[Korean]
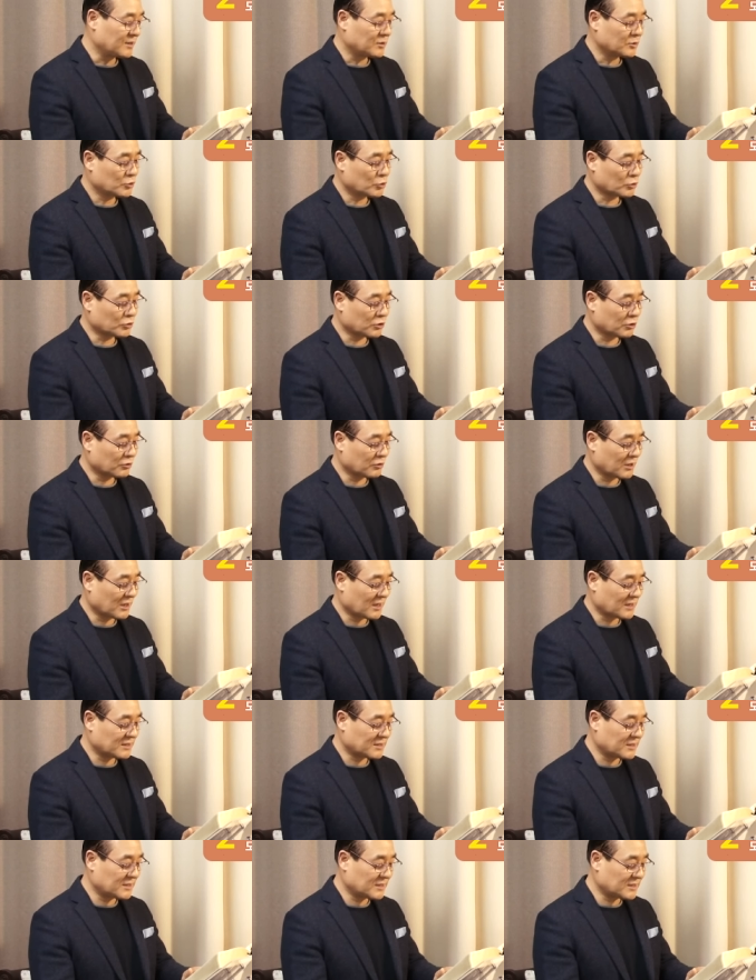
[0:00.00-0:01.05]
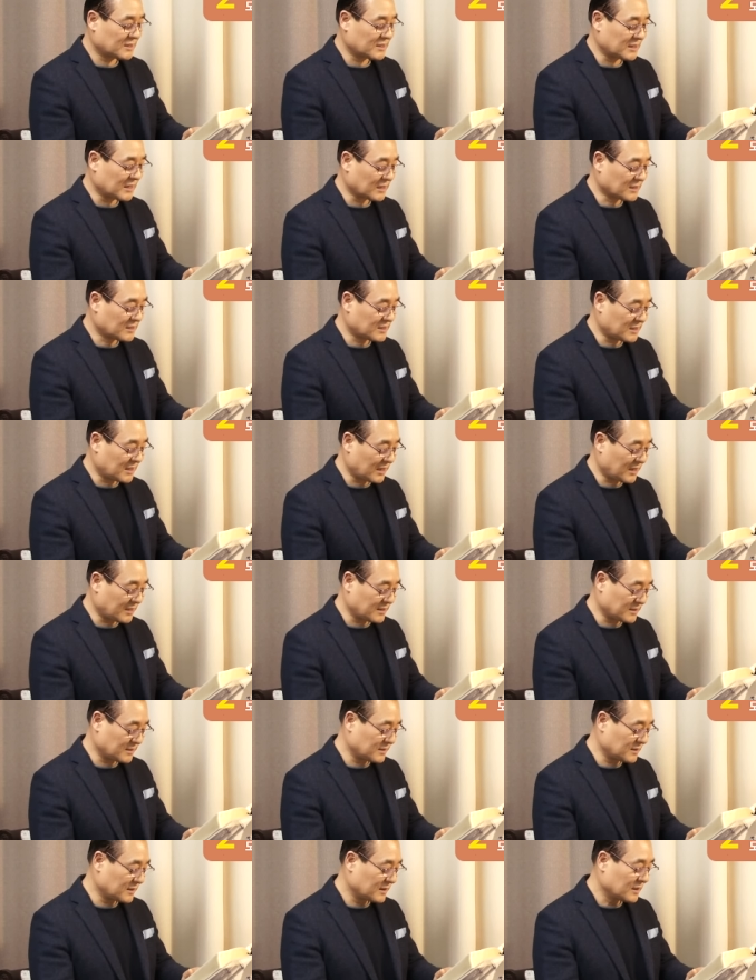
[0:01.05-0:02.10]
속전과 같이
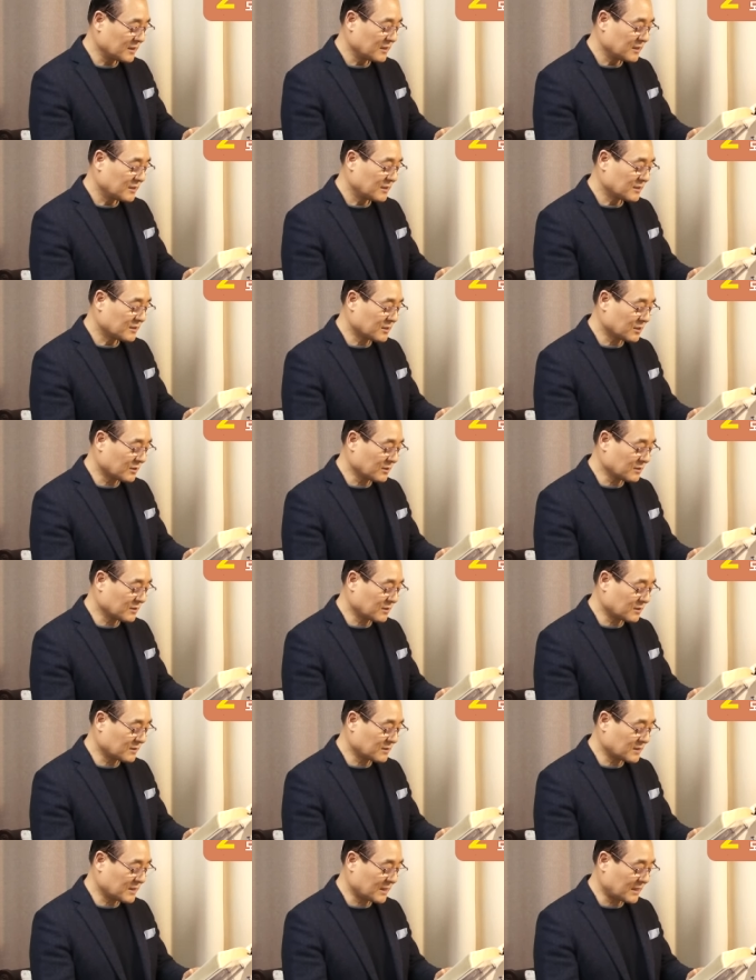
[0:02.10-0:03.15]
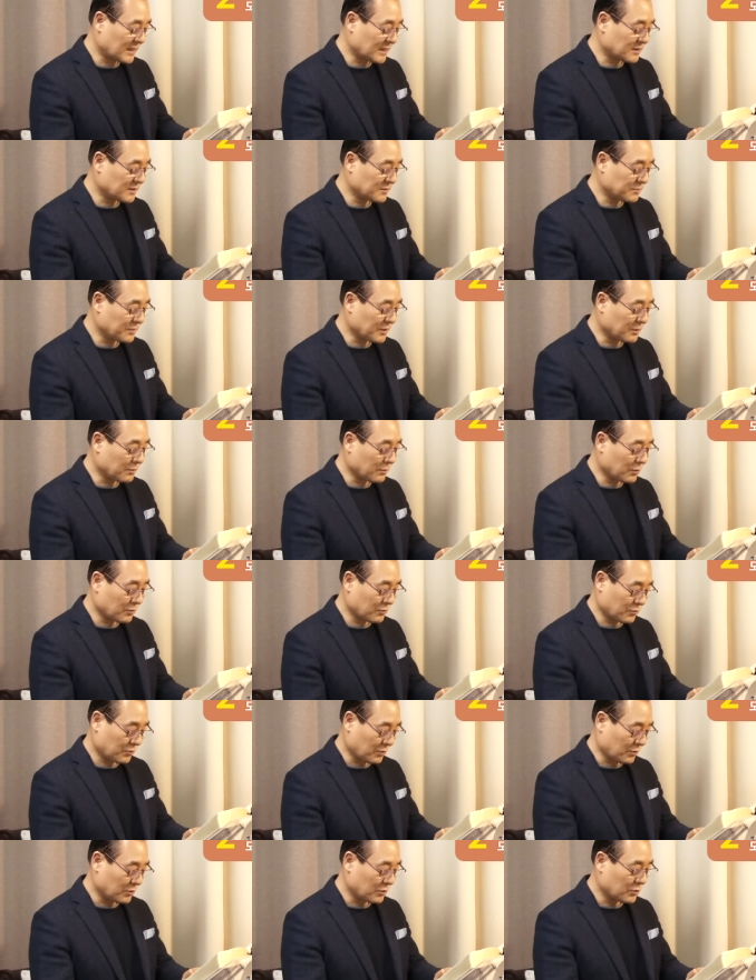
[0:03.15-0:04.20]
신약시대에는 성전세라는
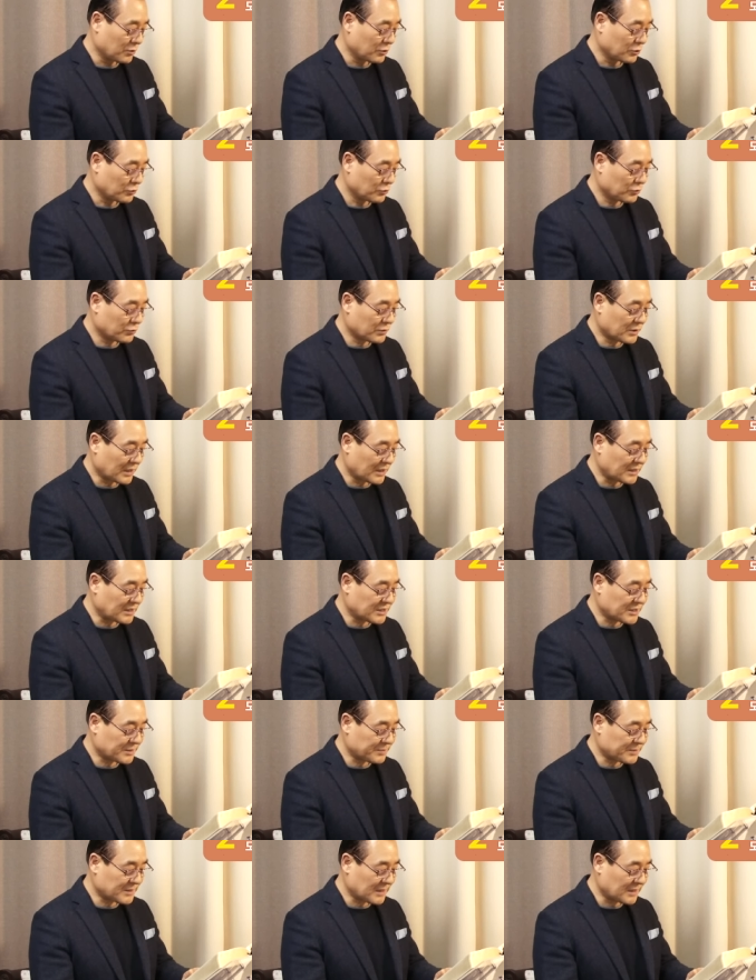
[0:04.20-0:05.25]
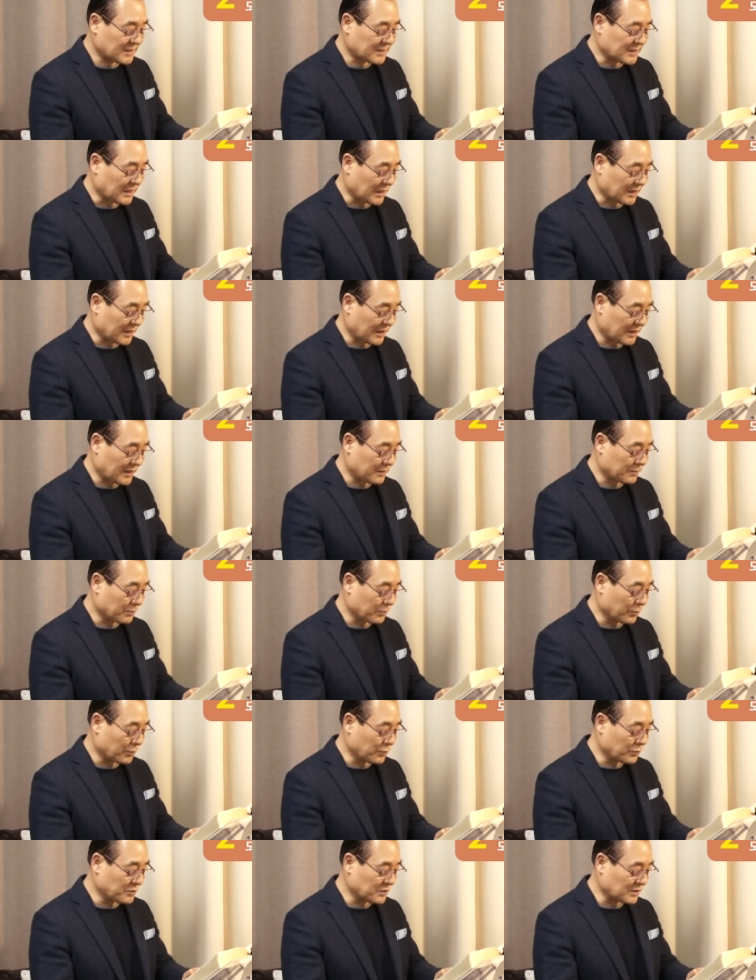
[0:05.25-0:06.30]
명목으로 유대 20세 이상의
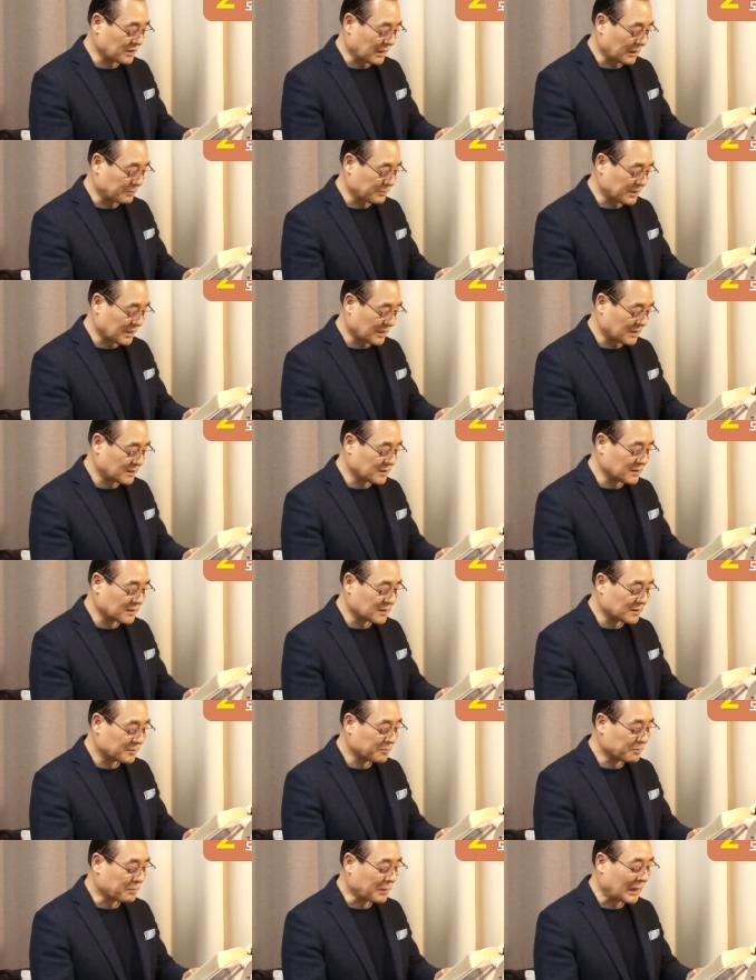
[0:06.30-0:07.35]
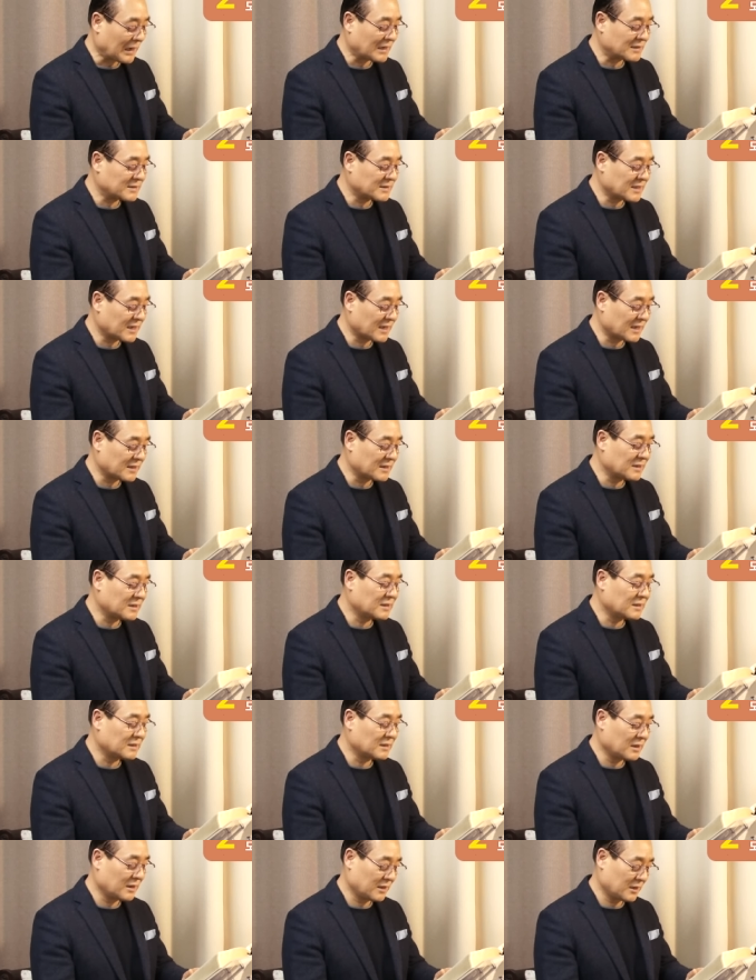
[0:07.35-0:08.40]
모든 남자는
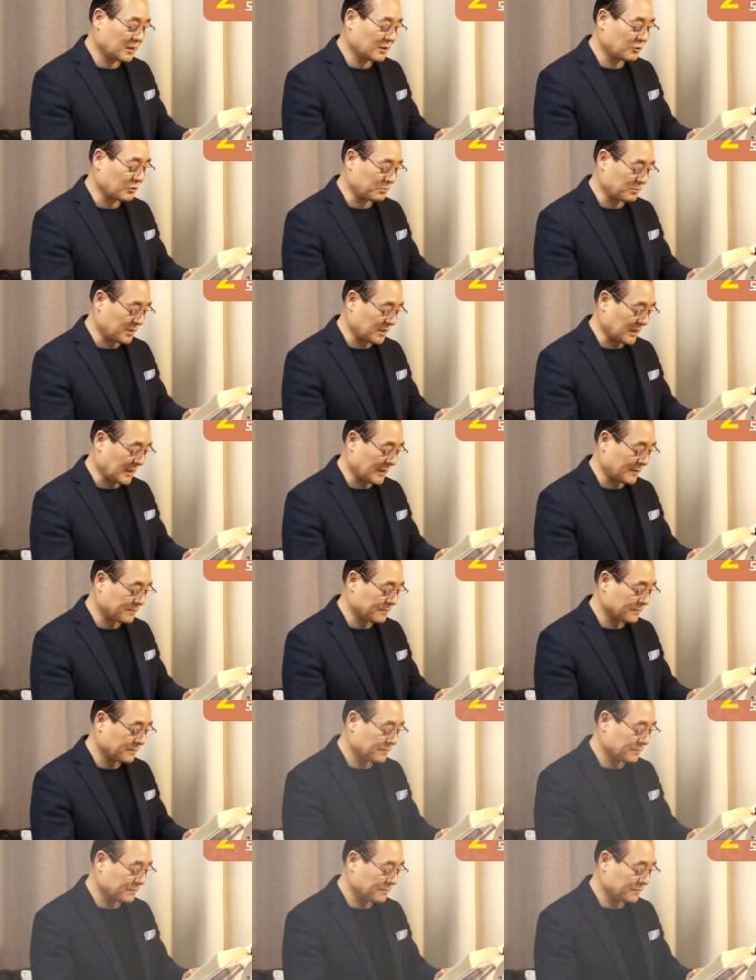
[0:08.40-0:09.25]
반세계를 내게 됩니다.